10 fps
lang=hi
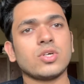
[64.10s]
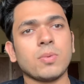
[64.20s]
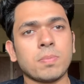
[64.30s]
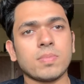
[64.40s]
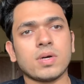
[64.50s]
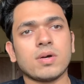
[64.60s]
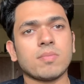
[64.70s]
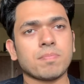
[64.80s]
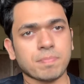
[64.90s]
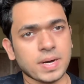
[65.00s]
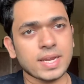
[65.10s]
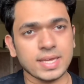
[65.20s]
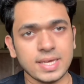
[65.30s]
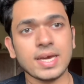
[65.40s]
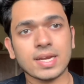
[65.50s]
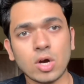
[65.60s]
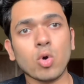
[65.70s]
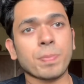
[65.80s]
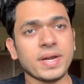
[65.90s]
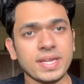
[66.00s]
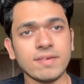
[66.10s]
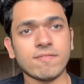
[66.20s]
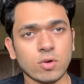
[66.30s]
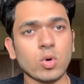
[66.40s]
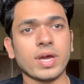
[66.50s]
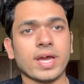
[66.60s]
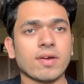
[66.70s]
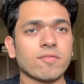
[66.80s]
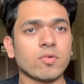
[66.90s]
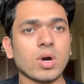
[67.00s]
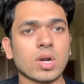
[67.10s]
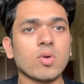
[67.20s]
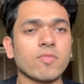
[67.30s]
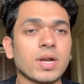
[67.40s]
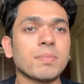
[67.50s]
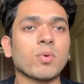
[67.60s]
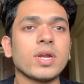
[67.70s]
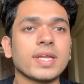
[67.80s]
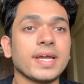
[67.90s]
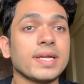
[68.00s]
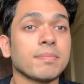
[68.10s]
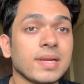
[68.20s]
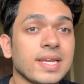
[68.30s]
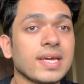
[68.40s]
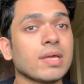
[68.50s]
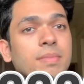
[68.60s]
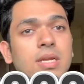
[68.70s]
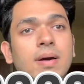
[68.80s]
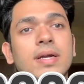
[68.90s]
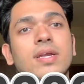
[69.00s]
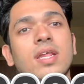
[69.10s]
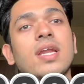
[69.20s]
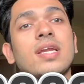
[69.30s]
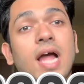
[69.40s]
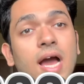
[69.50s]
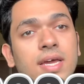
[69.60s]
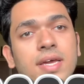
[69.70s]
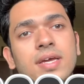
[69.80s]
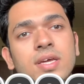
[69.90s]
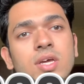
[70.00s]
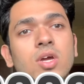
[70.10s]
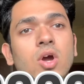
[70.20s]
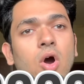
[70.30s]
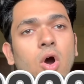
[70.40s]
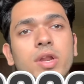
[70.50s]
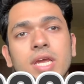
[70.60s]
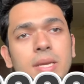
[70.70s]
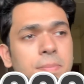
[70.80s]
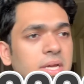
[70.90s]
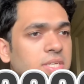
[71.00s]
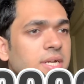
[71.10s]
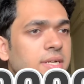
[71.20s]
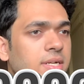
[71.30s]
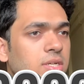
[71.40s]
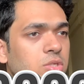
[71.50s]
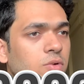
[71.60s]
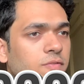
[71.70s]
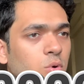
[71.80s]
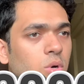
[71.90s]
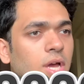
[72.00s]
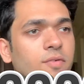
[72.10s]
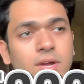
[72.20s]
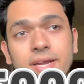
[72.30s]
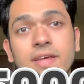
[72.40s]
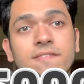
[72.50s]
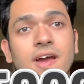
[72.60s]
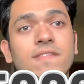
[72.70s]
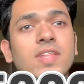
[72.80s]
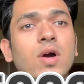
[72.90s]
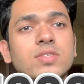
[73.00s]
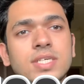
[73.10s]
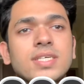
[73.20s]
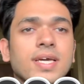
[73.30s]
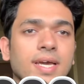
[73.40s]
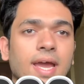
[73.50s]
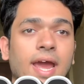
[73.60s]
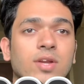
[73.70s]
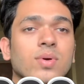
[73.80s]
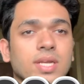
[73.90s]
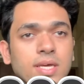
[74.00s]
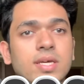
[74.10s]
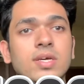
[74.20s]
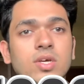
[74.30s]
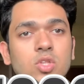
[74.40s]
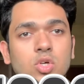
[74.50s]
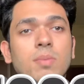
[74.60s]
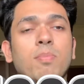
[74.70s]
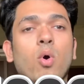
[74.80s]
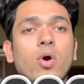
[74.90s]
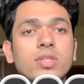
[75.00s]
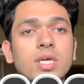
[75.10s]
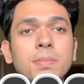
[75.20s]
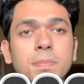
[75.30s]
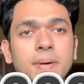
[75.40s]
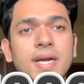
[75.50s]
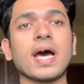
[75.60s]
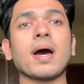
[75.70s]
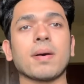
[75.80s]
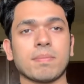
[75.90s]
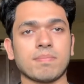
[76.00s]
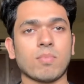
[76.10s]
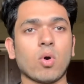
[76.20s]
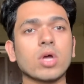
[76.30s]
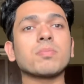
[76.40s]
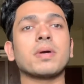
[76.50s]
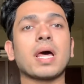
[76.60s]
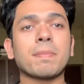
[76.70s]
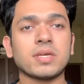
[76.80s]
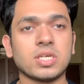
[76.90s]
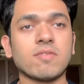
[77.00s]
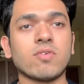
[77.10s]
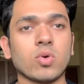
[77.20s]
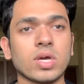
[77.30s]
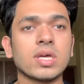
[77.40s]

जो पर ईयर का ओ फ्लो है वो अराउंड 1.8 मिलियन है मतलब 18 लाख है और इन पेशेंट जो फ्लो है वो 85,000 है एनुअली क्योंकि तो बहुत ही बड़ा बहुत बड़ा पेशेंट फ्लो